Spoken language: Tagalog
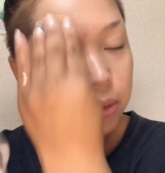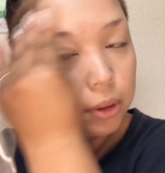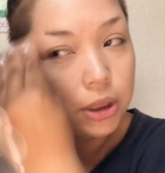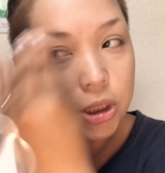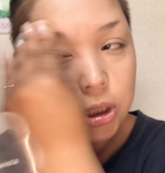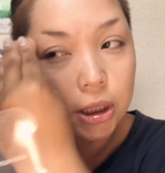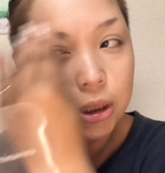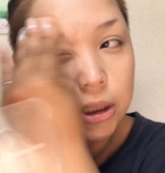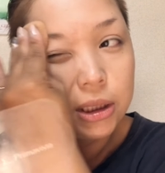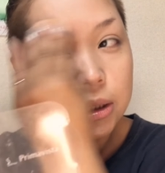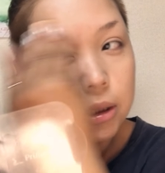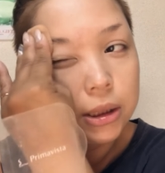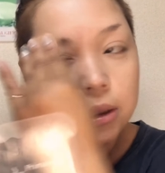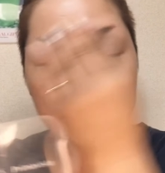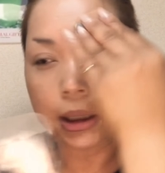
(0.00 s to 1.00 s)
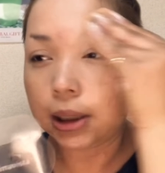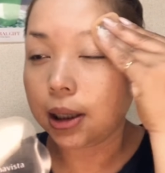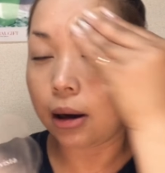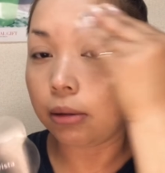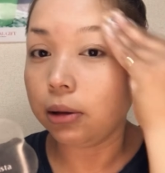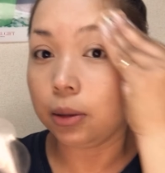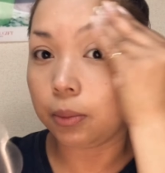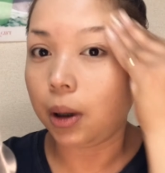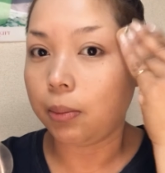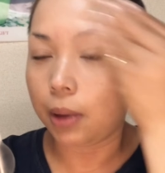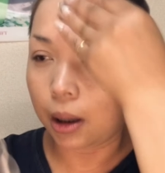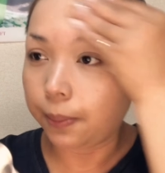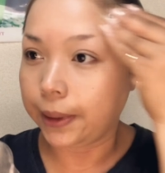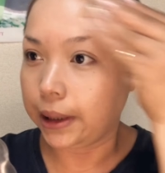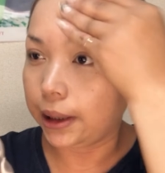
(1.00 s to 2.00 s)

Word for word: Hindi siya, hindi, hindi talaga ako nagmamakapal